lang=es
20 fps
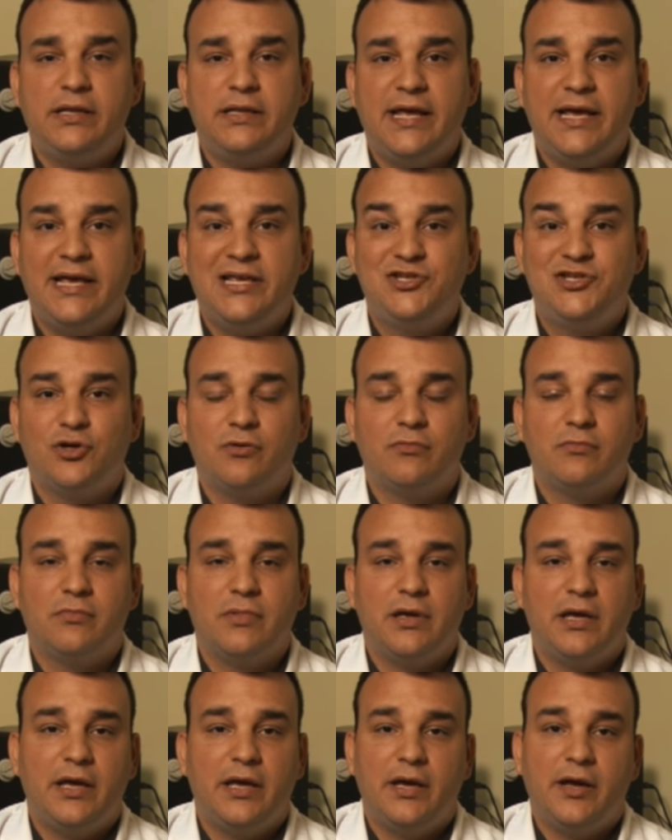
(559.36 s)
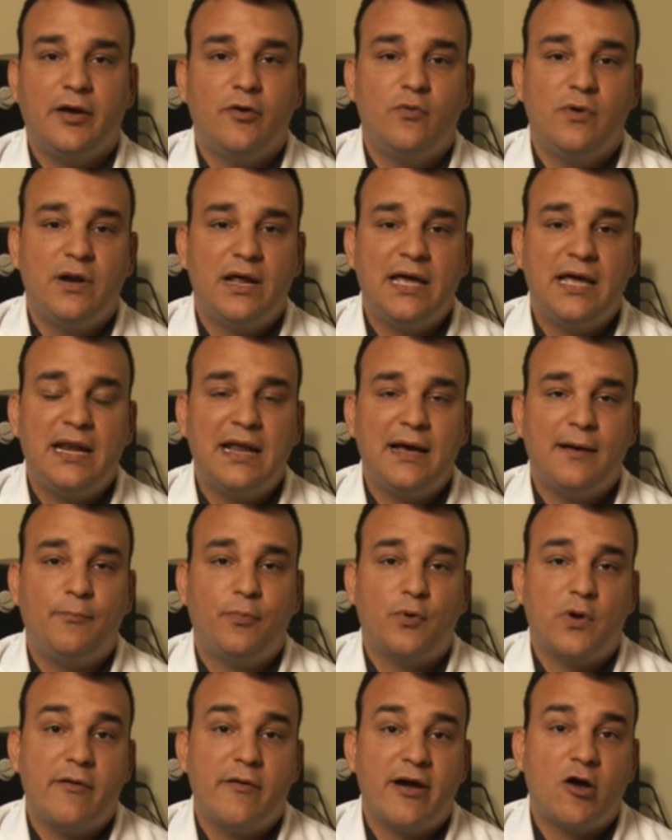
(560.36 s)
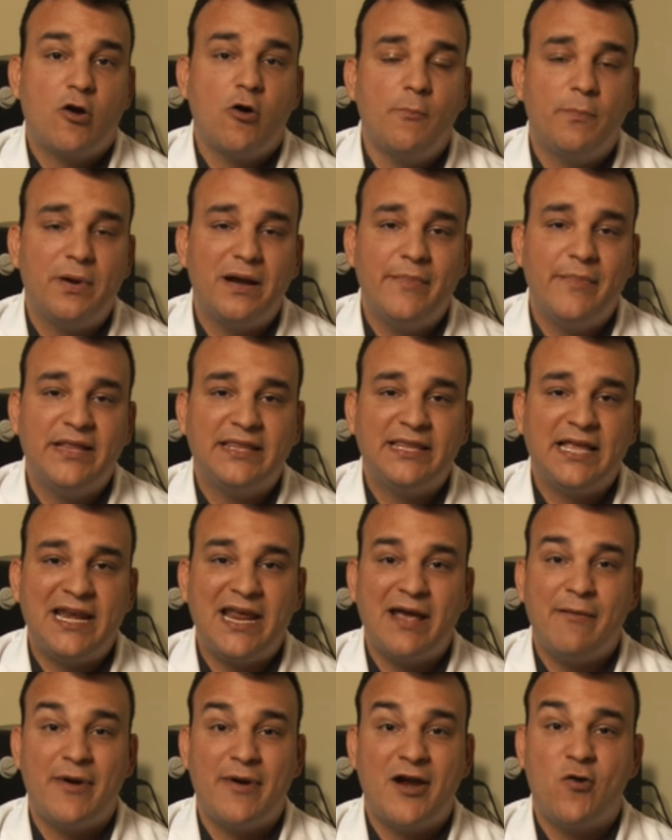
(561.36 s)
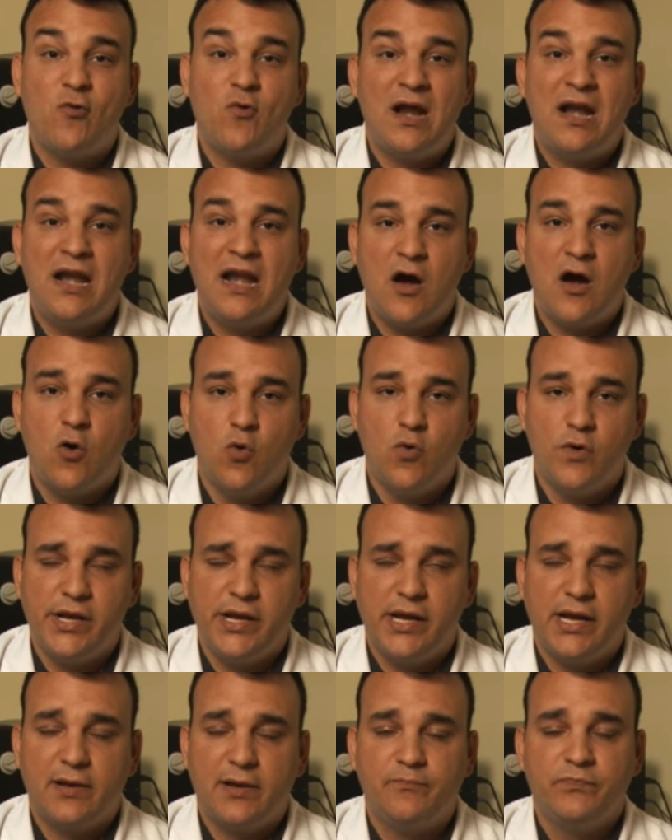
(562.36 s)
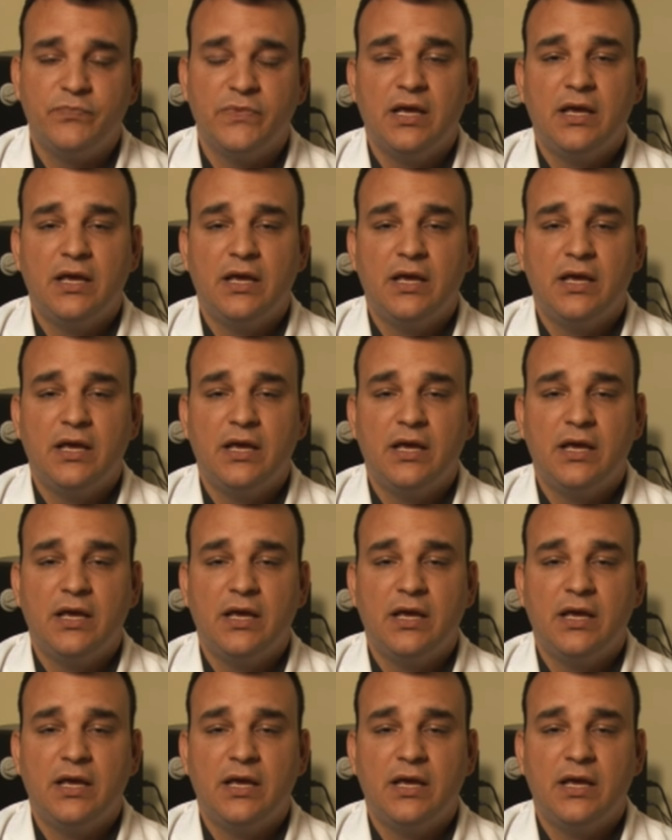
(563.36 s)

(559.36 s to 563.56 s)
De hecho, eh, es una de las pruebas complementarias, más no es la única.